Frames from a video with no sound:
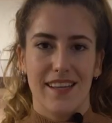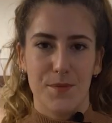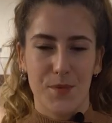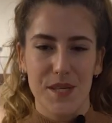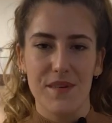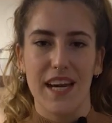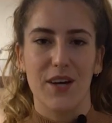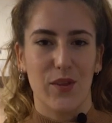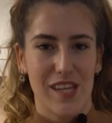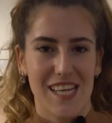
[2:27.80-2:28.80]
Después de ver
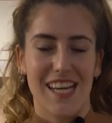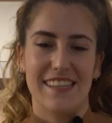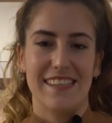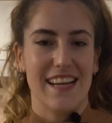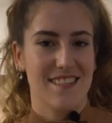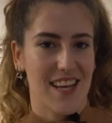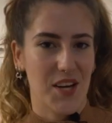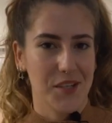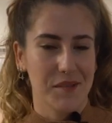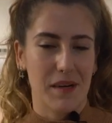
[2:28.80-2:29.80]
la cocina y el
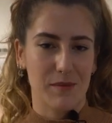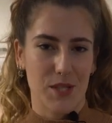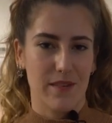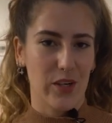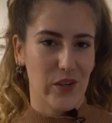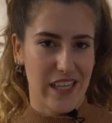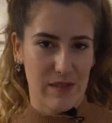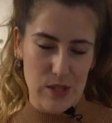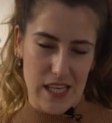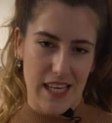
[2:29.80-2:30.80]
salón, vamos a ver lo que
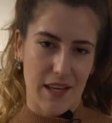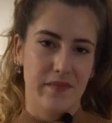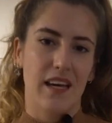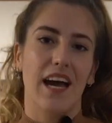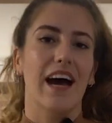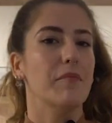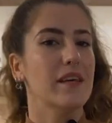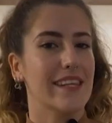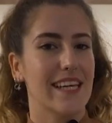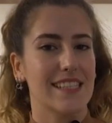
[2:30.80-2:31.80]
tenemos aquí. A
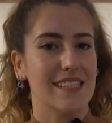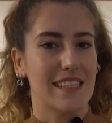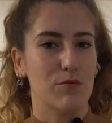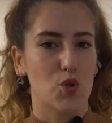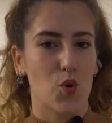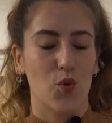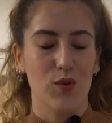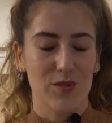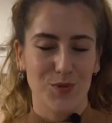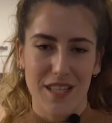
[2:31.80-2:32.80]
mi izquierda tenemos
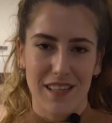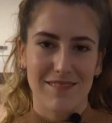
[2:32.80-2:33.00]
una ducha